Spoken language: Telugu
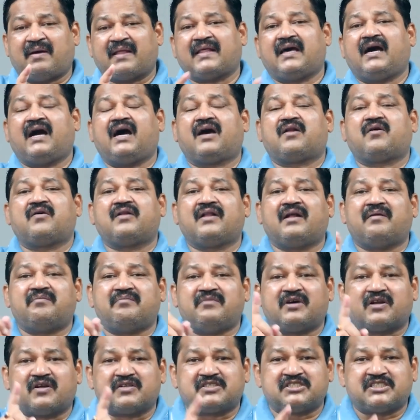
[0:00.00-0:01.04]
పదహారో
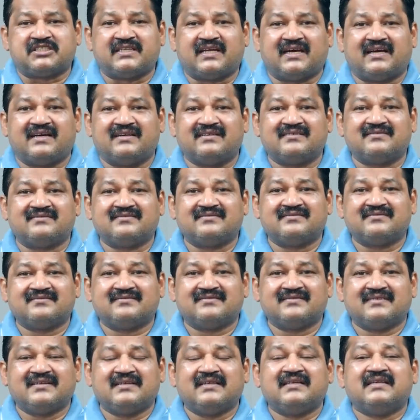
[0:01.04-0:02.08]
నంబర్ వచ్చిన
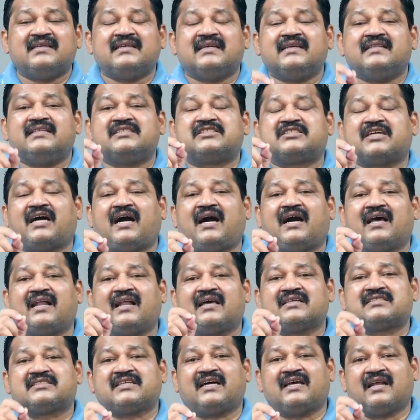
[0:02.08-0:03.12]
ఇది
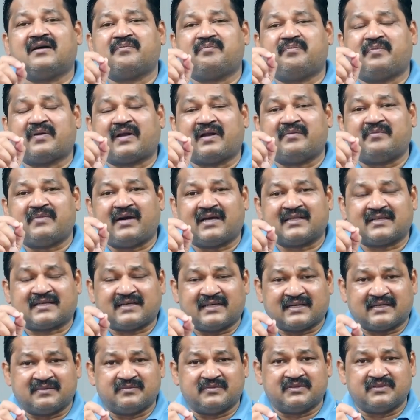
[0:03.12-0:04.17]
చాలా చాలా
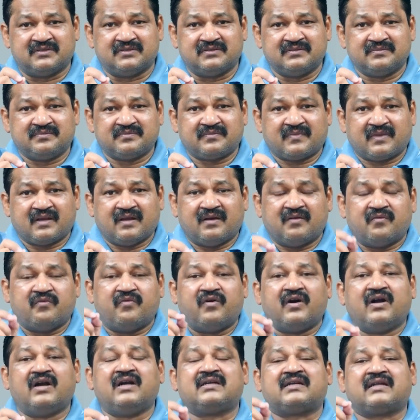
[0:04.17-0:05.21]
ప్రమాదకరము
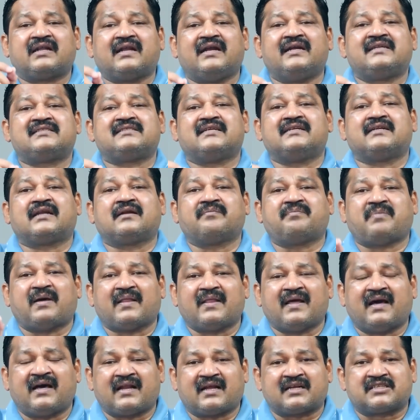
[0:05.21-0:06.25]
వరల్డ్ ట్రేడ్ సెంటర్
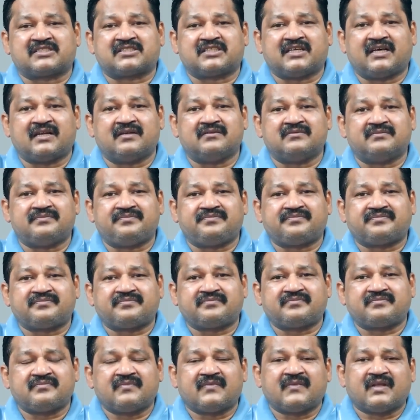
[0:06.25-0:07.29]
పదహారు అక్షరాలు
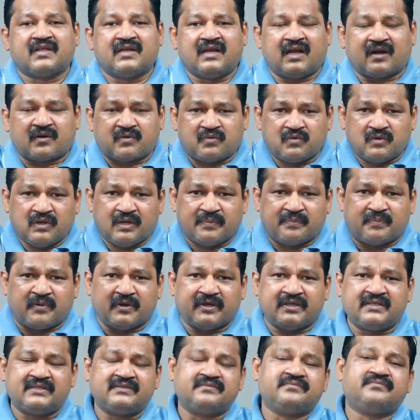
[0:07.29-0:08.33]
ఇలా
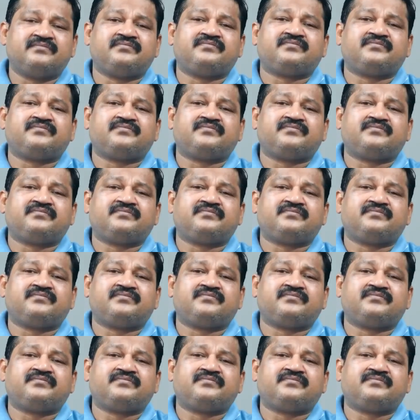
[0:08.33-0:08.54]
కూలిపోయి